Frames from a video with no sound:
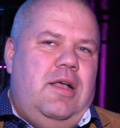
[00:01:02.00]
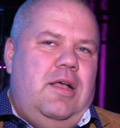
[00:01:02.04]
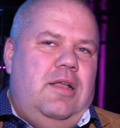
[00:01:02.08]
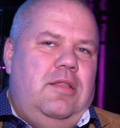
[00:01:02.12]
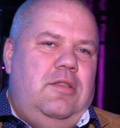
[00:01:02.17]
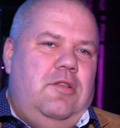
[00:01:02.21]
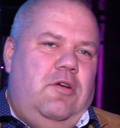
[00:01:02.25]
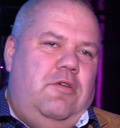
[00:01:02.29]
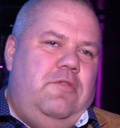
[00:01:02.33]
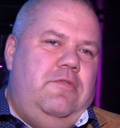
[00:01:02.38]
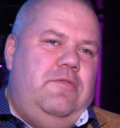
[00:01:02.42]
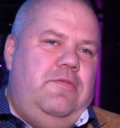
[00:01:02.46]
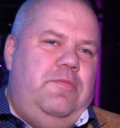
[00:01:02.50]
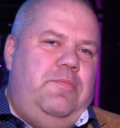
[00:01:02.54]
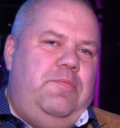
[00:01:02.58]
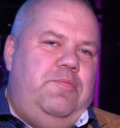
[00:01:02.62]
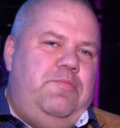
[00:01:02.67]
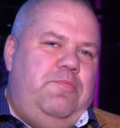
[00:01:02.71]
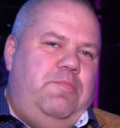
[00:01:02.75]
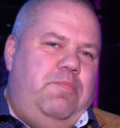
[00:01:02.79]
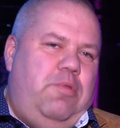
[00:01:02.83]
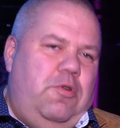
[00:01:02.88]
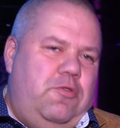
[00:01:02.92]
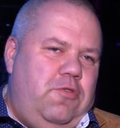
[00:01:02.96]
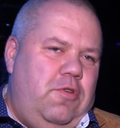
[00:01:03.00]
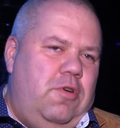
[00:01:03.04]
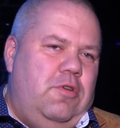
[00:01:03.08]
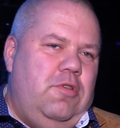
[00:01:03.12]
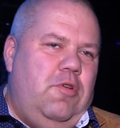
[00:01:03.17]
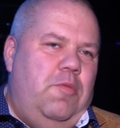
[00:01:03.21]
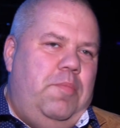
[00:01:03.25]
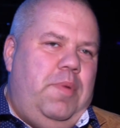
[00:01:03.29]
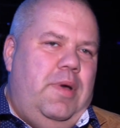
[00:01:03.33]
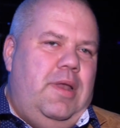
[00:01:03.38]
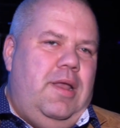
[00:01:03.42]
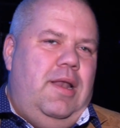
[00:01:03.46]
No,
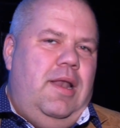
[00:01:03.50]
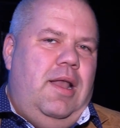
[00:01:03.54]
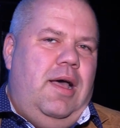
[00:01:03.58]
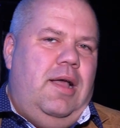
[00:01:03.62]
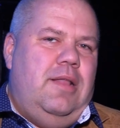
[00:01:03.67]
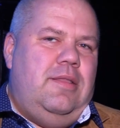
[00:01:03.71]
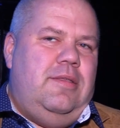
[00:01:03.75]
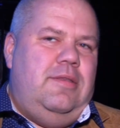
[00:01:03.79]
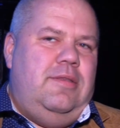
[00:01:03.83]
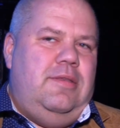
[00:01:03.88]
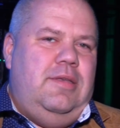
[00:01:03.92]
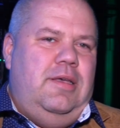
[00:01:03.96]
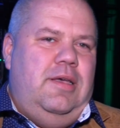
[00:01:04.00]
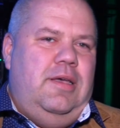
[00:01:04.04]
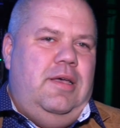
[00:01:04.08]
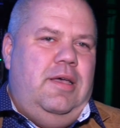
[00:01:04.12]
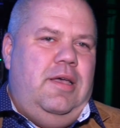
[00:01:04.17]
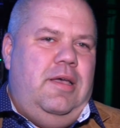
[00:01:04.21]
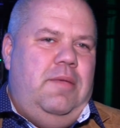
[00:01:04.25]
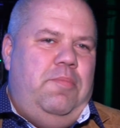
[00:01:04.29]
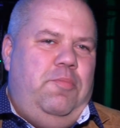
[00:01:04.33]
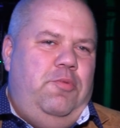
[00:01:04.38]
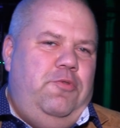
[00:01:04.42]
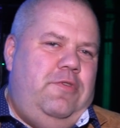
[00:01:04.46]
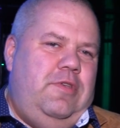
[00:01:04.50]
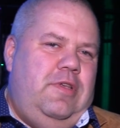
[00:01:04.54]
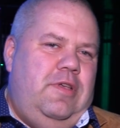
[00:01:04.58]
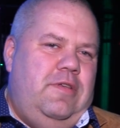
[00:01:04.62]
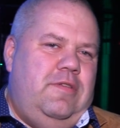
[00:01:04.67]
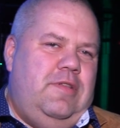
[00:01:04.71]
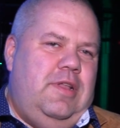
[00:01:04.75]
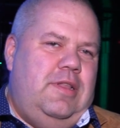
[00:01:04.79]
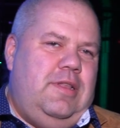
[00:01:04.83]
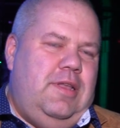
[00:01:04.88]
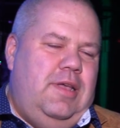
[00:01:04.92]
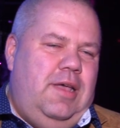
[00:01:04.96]
pociągnął parę lat, e, później
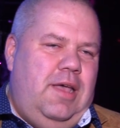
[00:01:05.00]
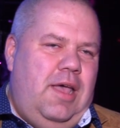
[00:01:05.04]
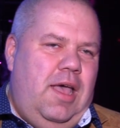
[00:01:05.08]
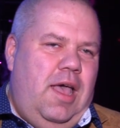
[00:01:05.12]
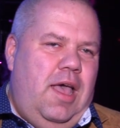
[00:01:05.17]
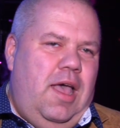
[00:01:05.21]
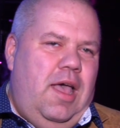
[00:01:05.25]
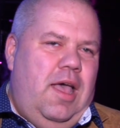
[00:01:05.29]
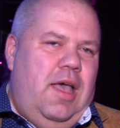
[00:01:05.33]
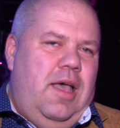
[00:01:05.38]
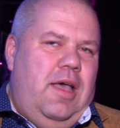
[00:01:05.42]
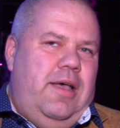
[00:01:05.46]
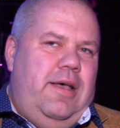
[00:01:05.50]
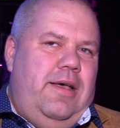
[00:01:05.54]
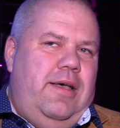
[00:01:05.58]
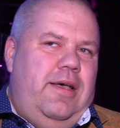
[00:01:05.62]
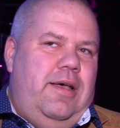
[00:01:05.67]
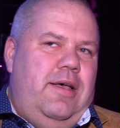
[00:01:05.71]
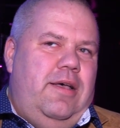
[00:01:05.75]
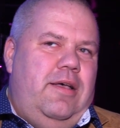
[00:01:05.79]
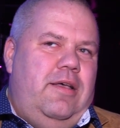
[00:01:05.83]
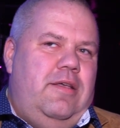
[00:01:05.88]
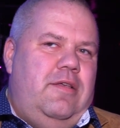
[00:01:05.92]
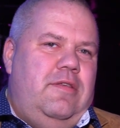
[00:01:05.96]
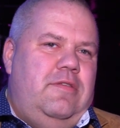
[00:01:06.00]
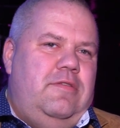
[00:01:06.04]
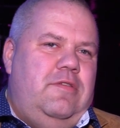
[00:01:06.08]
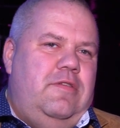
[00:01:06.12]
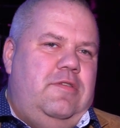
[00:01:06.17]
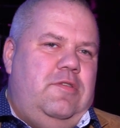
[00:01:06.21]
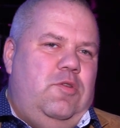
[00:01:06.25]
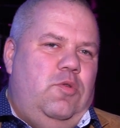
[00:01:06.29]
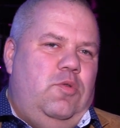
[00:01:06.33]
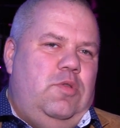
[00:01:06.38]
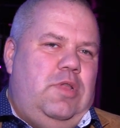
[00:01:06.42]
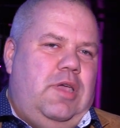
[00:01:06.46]
niestety e,
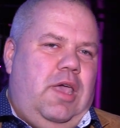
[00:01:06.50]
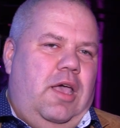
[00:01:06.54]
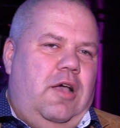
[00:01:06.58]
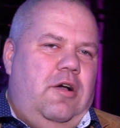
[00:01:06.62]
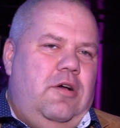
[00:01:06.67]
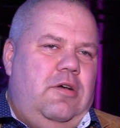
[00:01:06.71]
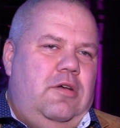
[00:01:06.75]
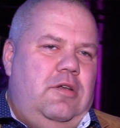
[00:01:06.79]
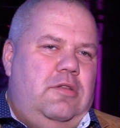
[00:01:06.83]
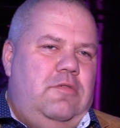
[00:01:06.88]
ze stylu takiego